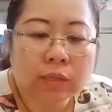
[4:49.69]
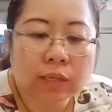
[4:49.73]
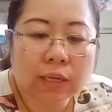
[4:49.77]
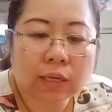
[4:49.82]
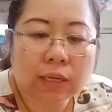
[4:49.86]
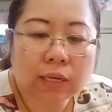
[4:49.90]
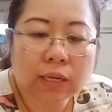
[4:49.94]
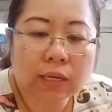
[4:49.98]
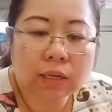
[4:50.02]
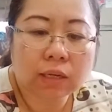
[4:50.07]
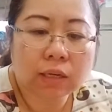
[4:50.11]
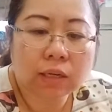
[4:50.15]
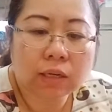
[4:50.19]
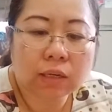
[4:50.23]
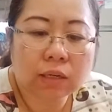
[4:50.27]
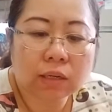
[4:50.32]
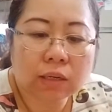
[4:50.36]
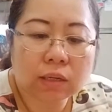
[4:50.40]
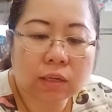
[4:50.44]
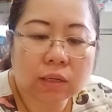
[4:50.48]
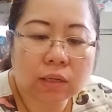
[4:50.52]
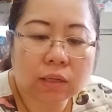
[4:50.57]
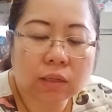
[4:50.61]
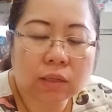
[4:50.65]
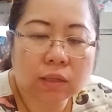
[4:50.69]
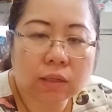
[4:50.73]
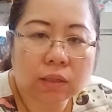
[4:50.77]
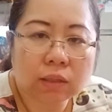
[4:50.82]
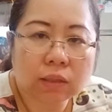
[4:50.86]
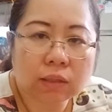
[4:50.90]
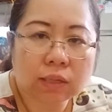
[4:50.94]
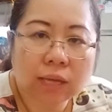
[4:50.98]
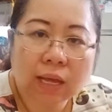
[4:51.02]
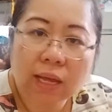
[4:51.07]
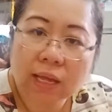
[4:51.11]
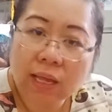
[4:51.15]
Jadi eh,
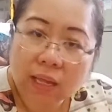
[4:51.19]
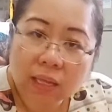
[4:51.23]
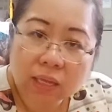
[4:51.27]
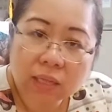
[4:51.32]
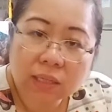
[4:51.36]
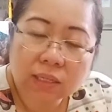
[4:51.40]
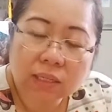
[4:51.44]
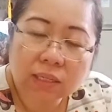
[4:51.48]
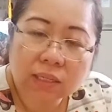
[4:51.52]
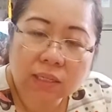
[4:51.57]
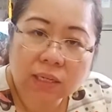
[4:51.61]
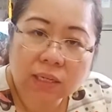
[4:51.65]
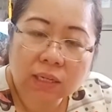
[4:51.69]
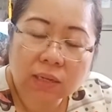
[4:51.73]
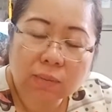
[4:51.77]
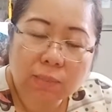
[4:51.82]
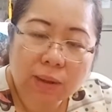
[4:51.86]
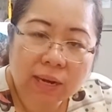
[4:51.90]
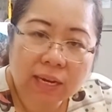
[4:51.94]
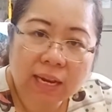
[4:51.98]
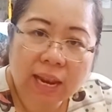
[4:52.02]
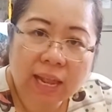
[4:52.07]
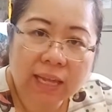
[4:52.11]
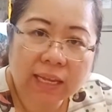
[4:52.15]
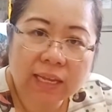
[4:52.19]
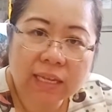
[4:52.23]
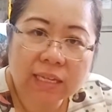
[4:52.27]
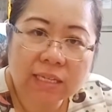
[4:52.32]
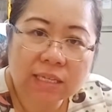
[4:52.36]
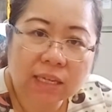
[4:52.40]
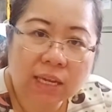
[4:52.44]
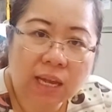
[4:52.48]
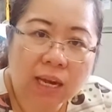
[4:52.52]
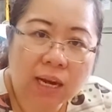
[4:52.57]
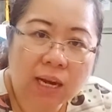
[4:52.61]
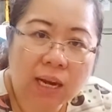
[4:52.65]
ya kembali lagi
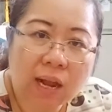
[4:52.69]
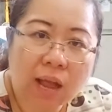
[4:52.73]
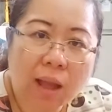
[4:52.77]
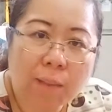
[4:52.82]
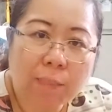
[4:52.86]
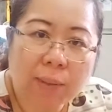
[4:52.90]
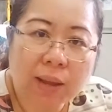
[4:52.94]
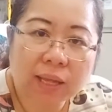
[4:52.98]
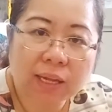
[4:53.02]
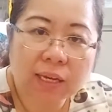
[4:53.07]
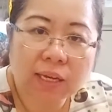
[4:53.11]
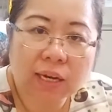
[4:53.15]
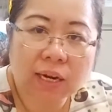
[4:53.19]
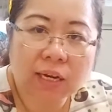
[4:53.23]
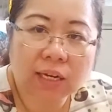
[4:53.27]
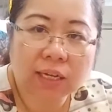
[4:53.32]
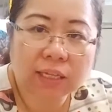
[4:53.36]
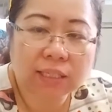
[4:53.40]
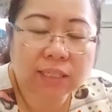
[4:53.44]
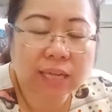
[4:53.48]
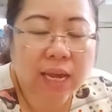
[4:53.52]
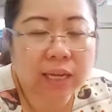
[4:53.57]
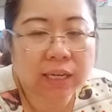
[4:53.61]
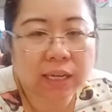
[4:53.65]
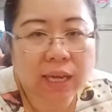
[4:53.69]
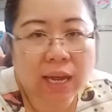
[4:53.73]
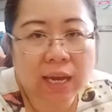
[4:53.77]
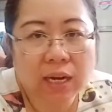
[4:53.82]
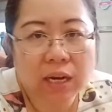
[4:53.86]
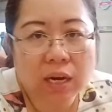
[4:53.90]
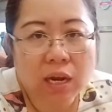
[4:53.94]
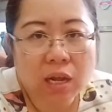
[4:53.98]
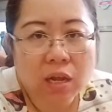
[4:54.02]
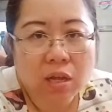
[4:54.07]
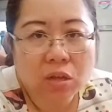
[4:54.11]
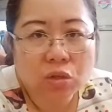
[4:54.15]
sekarang apalagi dengan
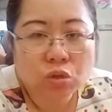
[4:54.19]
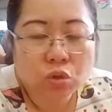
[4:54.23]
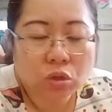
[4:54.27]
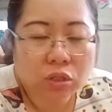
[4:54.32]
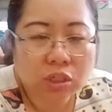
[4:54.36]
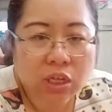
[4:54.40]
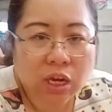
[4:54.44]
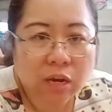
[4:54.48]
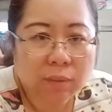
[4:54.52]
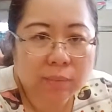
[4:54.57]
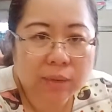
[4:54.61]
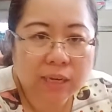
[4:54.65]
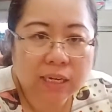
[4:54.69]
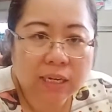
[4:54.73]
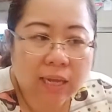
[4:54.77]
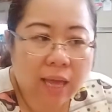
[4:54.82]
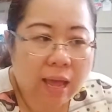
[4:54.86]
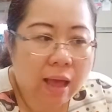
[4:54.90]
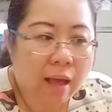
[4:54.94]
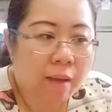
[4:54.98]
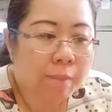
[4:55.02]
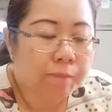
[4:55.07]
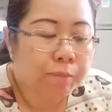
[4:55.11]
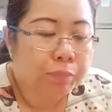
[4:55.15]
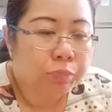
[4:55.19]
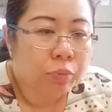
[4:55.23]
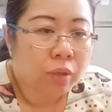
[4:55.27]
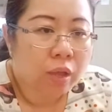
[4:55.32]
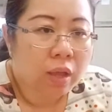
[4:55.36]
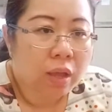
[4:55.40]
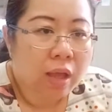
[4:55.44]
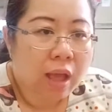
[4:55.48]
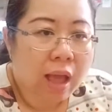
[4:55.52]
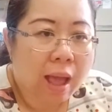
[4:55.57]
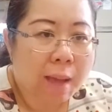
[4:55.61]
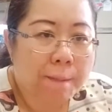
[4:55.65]
kecanggihan sosial media,
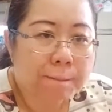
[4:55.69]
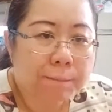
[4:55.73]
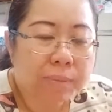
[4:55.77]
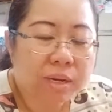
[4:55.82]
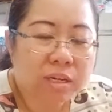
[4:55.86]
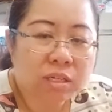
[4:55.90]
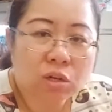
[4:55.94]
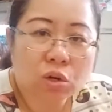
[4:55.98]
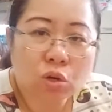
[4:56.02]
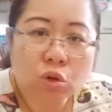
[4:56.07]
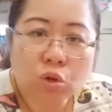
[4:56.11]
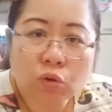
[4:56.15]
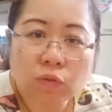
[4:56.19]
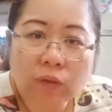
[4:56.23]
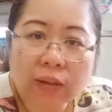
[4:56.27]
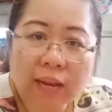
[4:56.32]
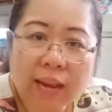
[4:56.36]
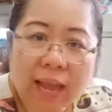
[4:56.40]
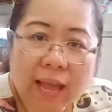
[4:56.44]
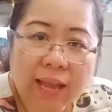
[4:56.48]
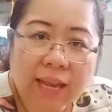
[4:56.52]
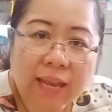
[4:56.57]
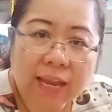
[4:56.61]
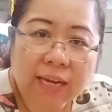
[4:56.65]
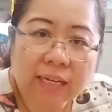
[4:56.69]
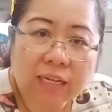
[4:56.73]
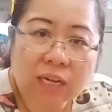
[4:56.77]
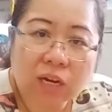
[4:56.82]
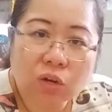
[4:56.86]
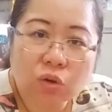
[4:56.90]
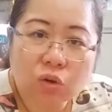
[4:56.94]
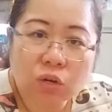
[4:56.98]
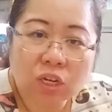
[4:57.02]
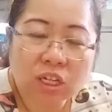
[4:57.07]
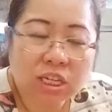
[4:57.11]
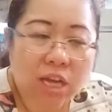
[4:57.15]
hampir seluruh wilayah
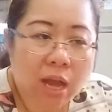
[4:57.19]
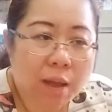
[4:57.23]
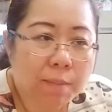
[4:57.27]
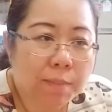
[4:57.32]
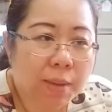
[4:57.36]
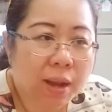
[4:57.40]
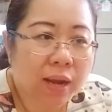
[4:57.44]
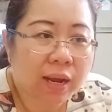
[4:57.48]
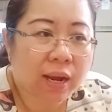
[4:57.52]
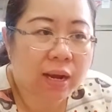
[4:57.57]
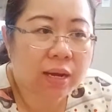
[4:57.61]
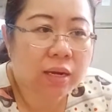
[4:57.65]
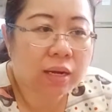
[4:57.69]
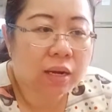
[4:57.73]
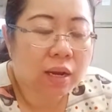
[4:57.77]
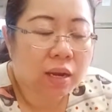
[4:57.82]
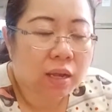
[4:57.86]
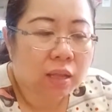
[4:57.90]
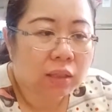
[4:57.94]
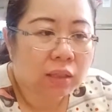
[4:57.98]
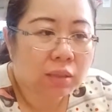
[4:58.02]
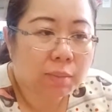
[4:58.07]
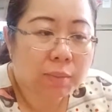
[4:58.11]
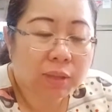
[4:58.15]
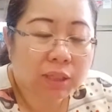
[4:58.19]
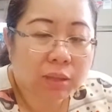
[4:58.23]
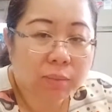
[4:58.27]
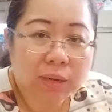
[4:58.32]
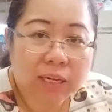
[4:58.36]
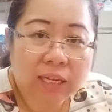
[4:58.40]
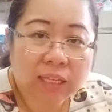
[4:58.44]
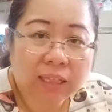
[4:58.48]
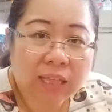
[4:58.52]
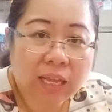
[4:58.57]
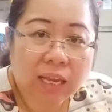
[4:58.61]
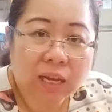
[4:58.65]
di Indonesia bahkan
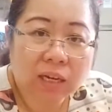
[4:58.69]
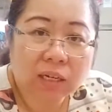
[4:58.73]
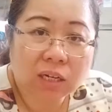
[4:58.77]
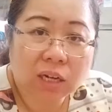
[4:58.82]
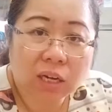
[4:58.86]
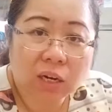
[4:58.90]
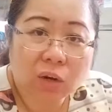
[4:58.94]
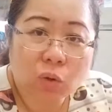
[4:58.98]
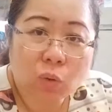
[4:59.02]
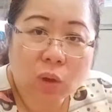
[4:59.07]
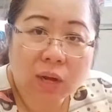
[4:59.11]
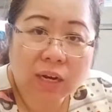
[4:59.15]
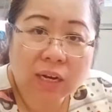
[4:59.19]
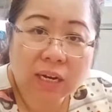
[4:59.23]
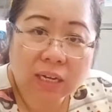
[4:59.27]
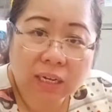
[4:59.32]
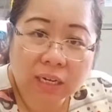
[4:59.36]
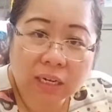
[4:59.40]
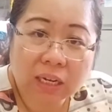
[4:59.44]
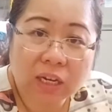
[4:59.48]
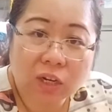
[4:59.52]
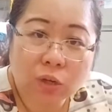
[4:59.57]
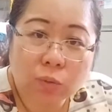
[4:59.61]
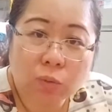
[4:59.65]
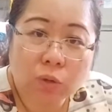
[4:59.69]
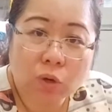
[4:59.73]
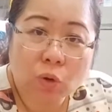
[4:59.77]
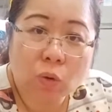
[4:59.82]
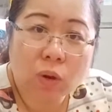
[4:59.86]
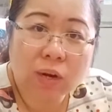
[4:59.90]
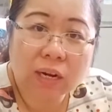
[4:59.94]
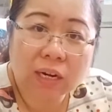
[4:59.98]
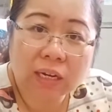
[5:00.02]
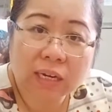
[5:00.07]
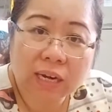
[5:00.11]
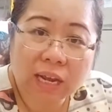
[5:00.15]
teman-teman kita yang di luar negeri hidup di
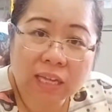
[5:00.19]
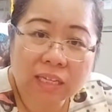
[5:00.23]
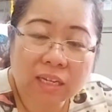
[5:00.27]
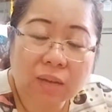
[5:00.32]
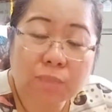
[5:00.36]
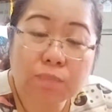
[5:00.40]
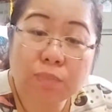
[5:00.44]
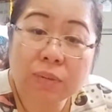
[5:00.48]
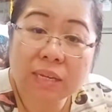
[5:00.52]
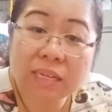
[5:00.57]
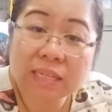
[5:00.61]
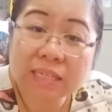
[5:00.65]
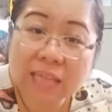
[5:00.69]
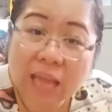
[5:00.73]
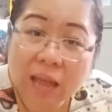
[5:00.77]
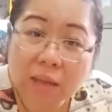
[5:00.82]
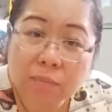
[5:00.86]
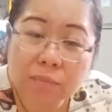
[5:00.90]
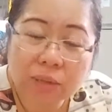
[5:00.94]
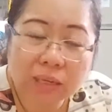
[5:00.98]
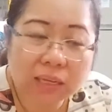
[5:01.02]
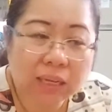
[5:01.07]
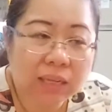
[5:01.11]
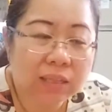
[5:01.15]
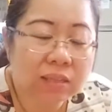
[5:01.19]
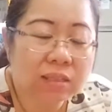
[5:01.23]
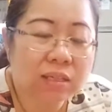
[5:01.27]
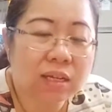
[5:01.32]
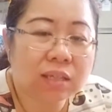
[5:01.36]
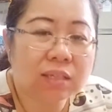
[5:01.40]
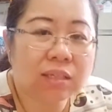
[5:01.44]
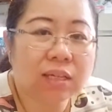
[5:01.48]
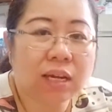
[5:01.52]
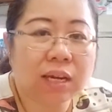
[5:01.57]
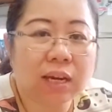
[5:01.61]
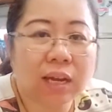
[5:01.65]
luar negeri aja bisa bikin
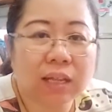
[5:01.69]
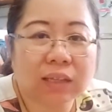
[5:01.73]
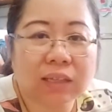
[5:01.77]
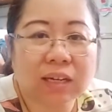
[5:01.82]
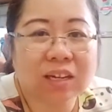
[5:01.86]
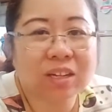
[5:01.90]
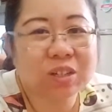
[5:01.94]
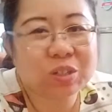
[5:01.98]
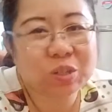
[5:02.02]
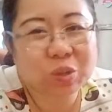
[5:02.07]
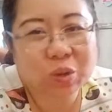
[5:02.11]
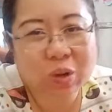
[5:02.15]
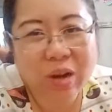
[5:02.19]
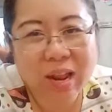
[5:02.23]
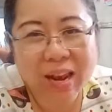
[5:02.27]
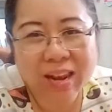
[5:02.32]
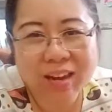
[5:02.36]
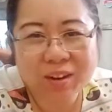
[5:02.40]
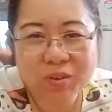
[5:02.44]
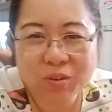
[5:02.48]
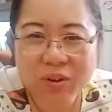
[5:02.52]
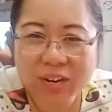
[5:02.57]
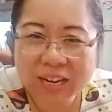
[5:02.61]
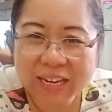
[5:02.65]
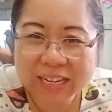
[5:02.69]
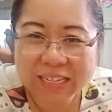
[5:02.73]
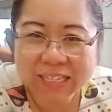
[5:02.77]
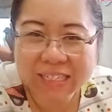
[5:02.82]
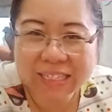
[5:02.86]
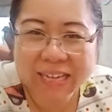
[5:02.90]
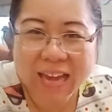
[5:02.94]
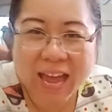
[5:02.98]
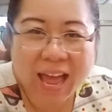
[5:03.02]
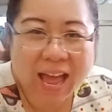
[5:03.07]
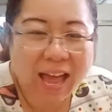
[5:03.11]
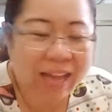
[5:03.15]
jajanan tradisional
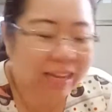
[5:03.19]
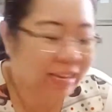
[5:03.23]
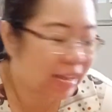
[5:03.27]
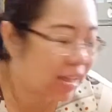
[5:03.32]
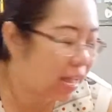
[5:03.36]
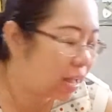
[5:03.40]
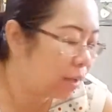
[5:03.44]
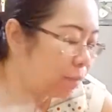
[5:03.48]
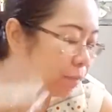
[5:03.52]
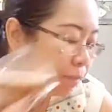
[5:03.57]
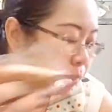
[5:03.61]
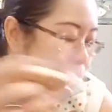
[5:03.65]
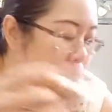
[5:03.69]
Indonesia ya